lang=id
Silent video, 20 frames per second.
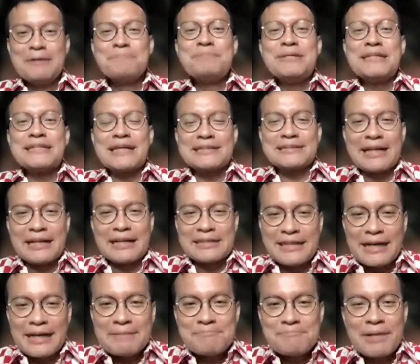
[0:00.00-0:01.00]
bisa
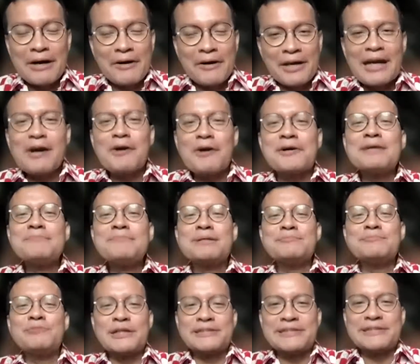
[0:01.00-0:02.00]
saja mbak Ola orang
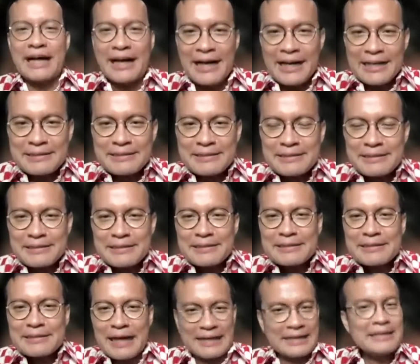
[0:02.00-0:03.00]
berbuat jahat
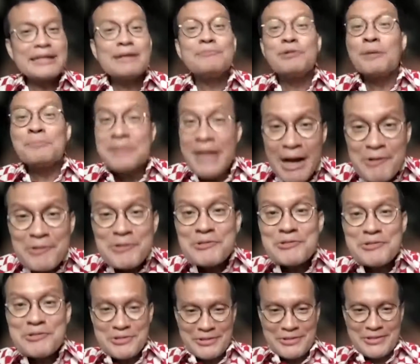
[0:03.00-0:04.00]
karena dia belum
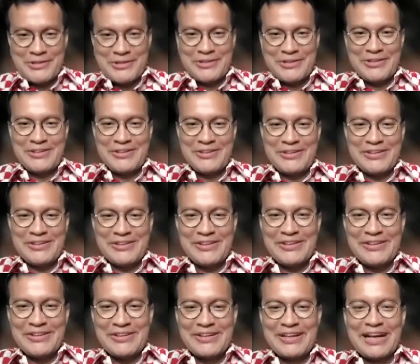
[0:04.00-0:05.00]
tahu
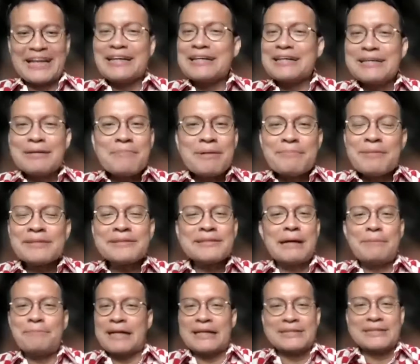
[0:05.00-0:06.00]
karena dia memang
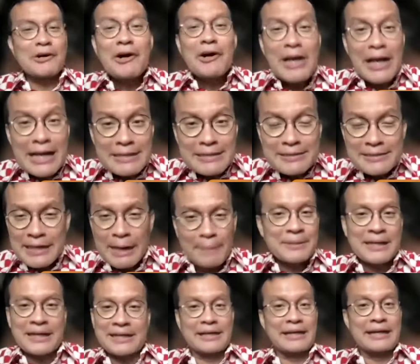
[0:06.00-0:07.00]
tidak pernah sholat nggak
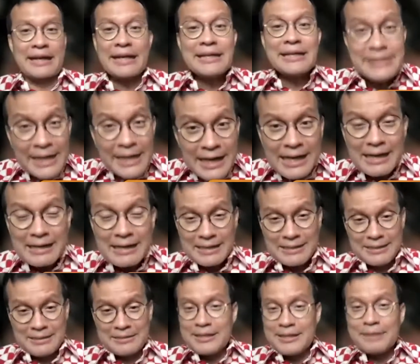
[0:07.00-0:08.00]
pernah ke gereja
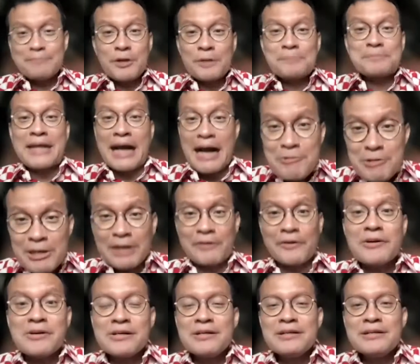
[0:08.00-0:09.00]
dia belum tahu kalau
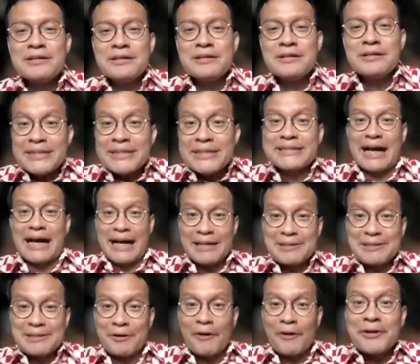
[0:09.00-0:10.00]
oh oh ini
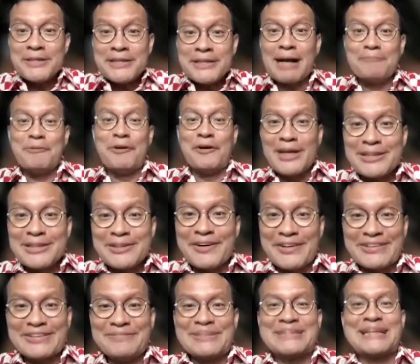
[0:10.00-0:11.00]
jahat toh oh ini nggak boleh toh
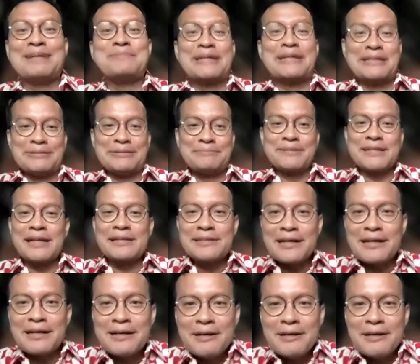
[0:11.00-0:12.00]
gitu misalnya begitu misalnya
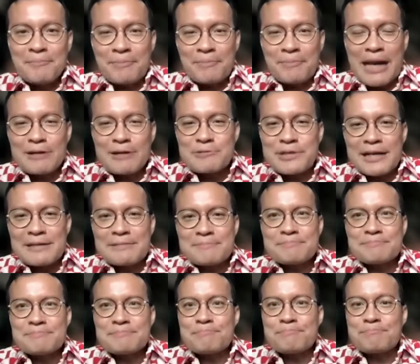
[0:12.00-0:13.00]
dia
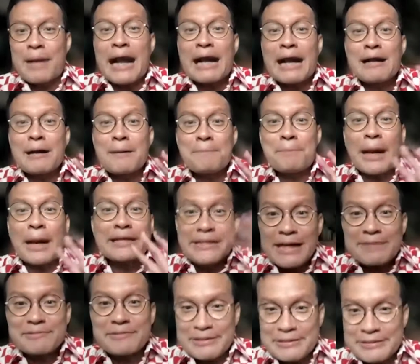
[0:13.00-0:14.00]
melakukan
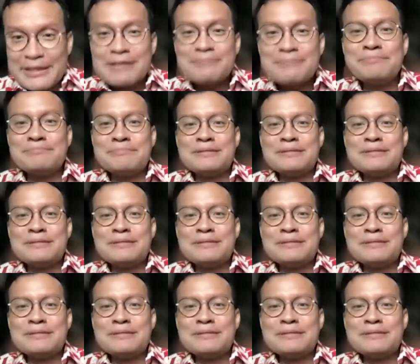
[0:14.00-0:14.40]
plagiat gitu ya